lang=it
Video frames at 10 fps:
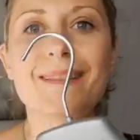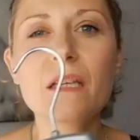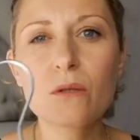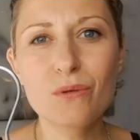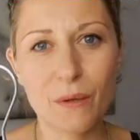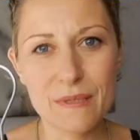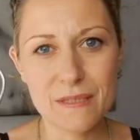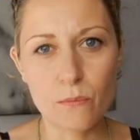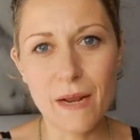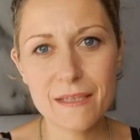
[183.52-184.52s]
Addirittura
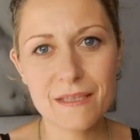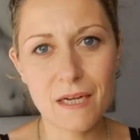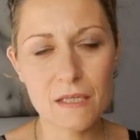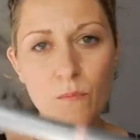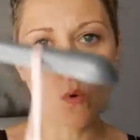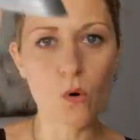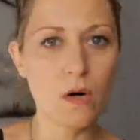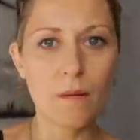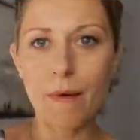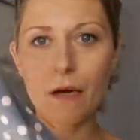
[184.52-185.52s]
questa è un extra
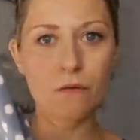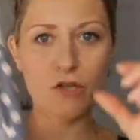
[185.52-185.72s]
small, ma